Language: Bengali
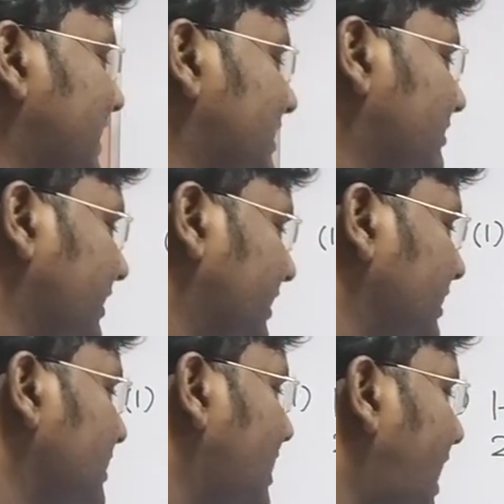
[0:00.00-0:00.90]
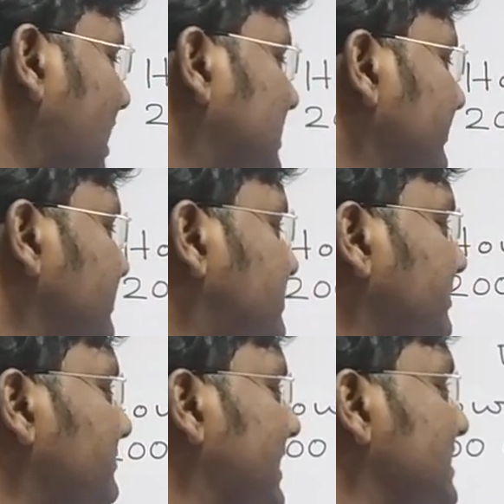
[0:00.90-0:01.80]
হান্ড্রেড আর
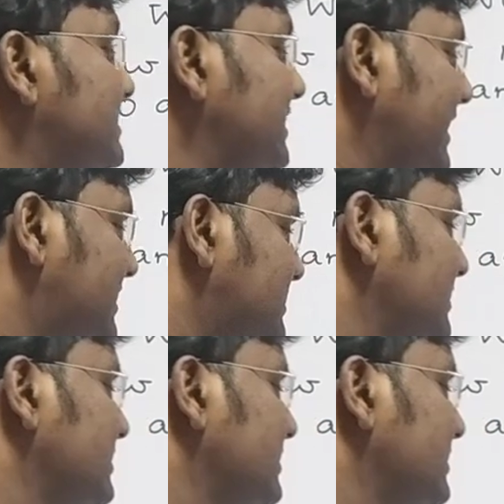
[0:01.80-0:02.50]
ডিভিজিবল বাই সিক্স